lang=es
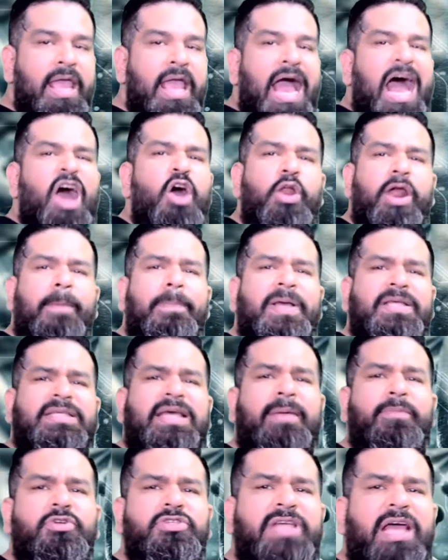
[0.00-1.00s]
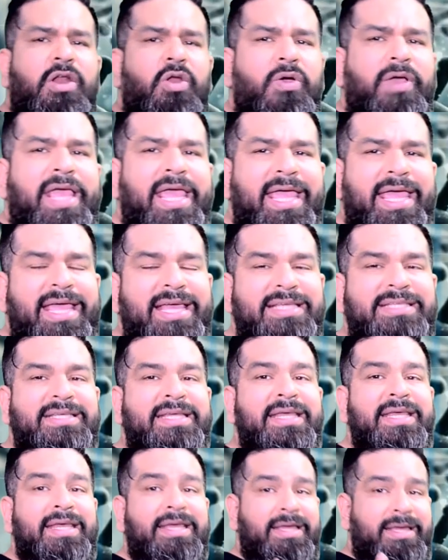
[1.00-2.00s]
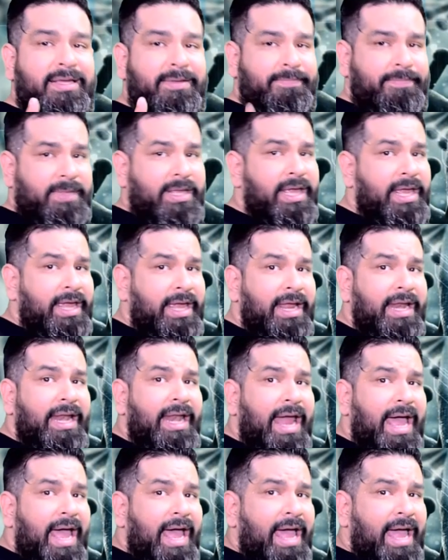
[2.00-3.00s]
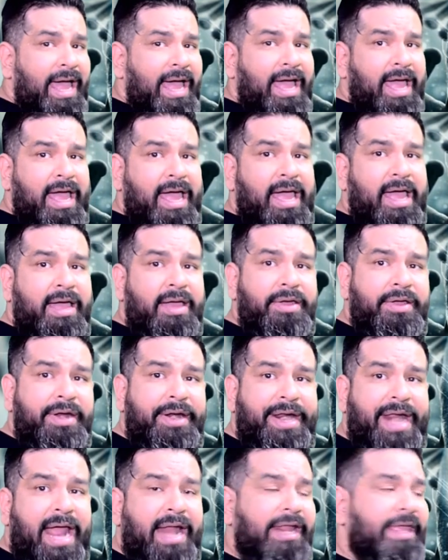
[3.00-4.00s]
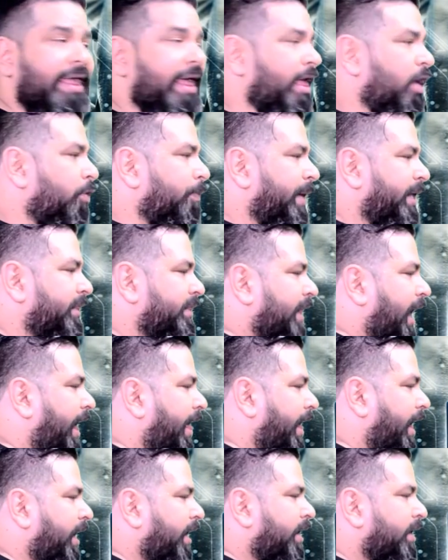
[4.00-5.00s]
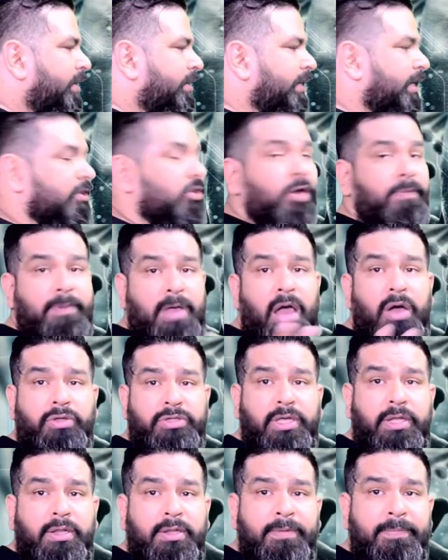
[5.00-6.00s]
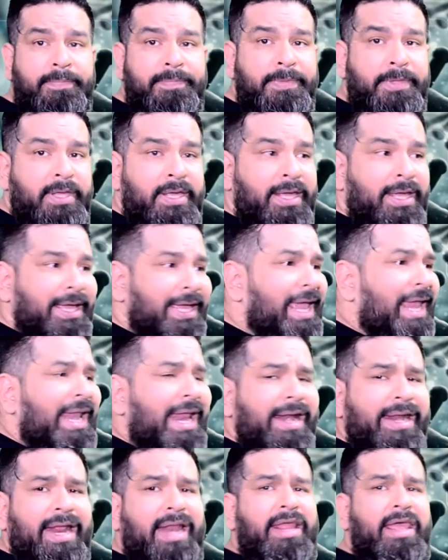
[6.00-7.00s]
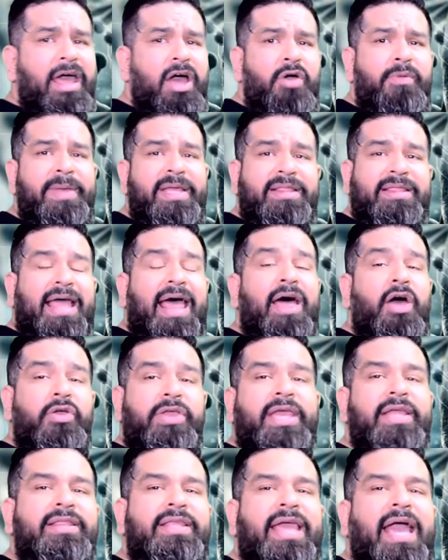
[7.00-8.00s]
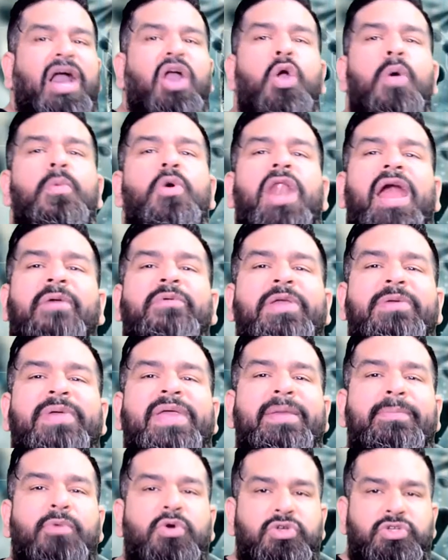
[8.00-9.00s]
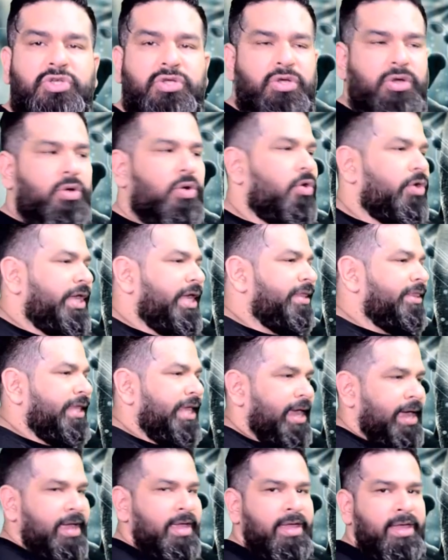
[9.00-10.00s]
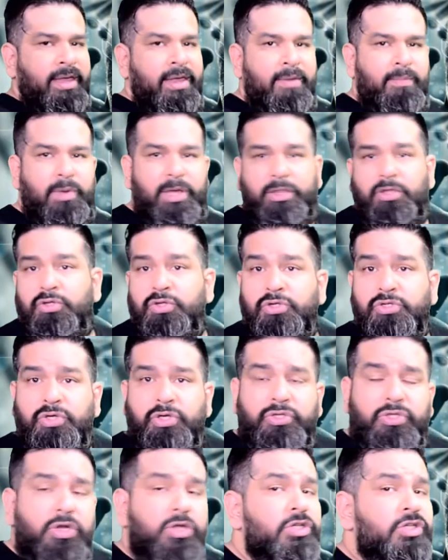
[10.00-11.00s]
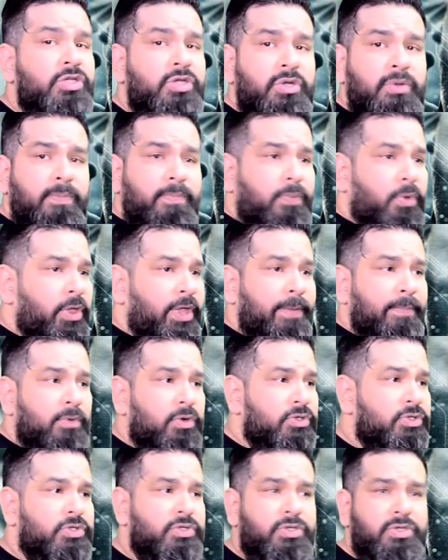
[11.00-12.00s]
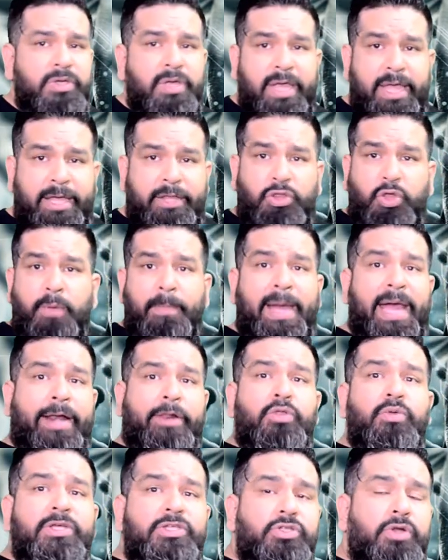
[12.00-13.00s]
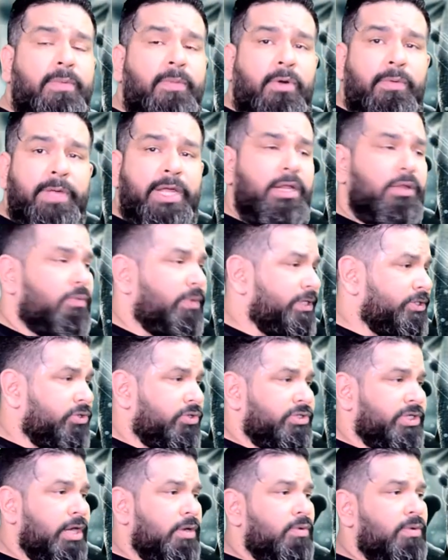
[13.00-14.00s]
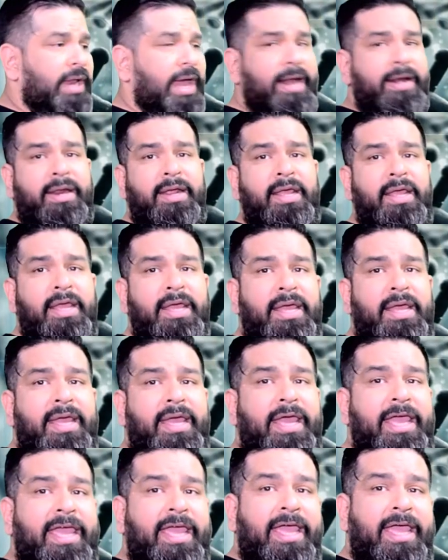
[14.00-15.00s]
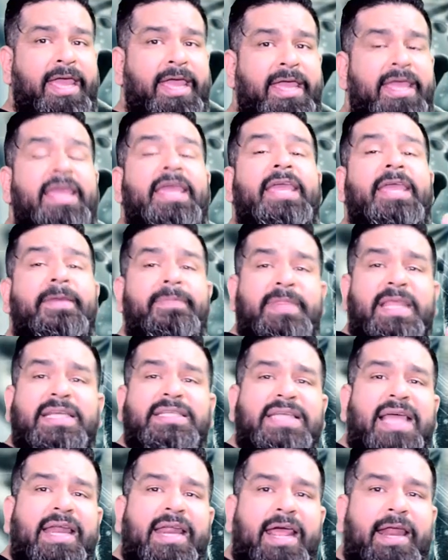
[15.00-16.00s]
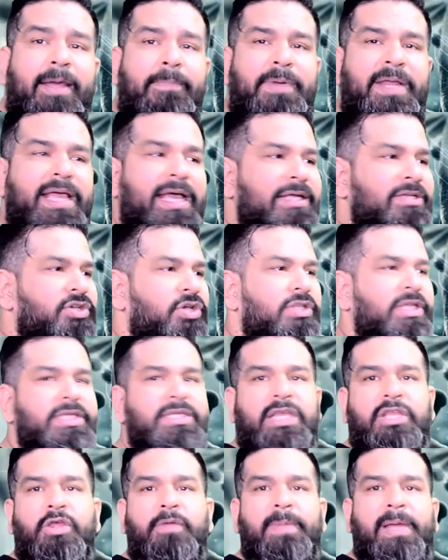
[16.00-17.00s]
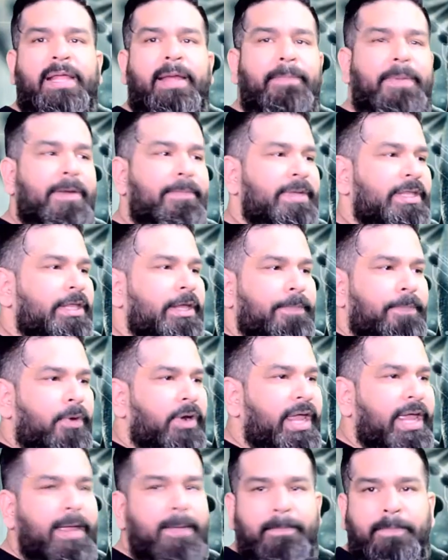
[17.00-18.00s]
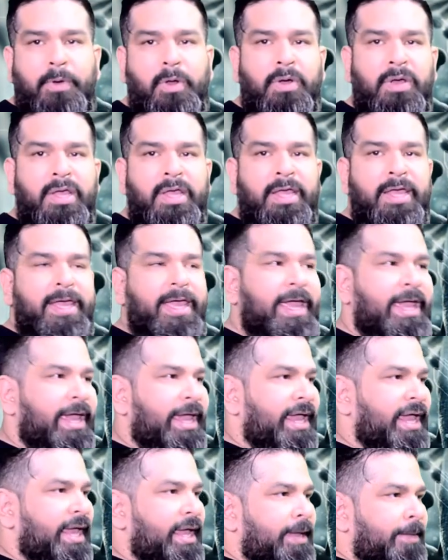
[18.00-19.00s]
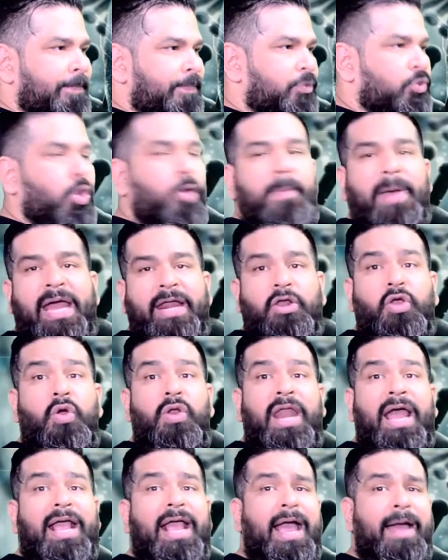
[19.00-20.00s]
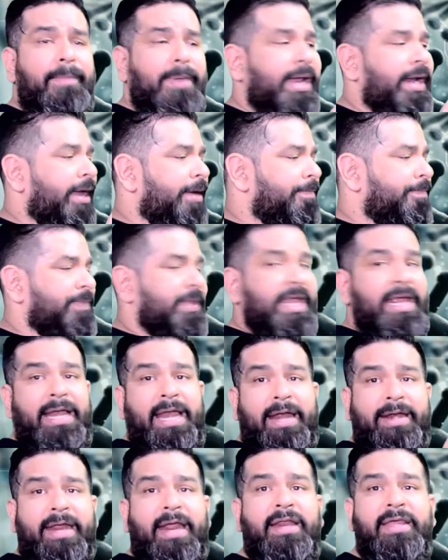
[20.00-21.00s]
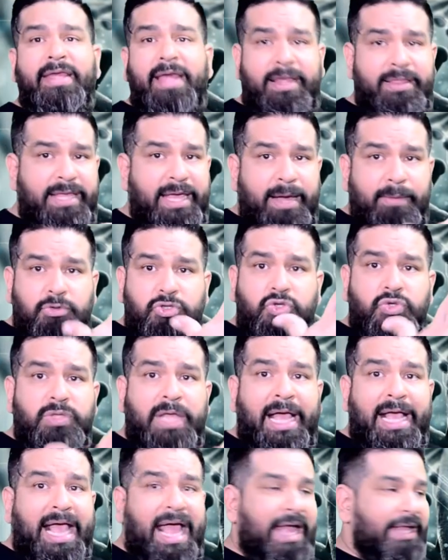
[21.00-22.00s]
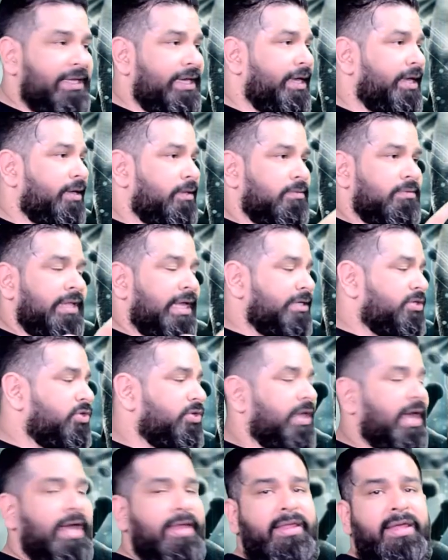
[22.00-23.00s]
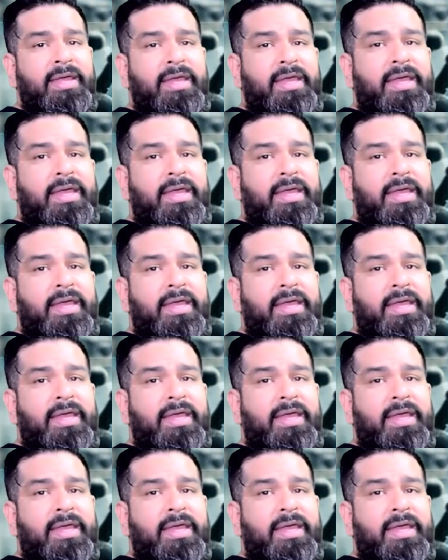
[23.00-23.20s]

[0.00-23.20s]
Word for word: Ahora pasamos a lo que es eh, la realidad aumentada, de Tom Cowdell. ¿Qué es la realidad aumentada hoy en día? ¿Cómo la vivimos hoy en día? Bueno, nosotros podemos eh, tomar nuestro móvil, nuestro celular, eh, y descargar aplicaciones que nos van a permitir, por ejemplo, eh, tomar con la cámara en la realidad, digamos una calle, en una ciudad,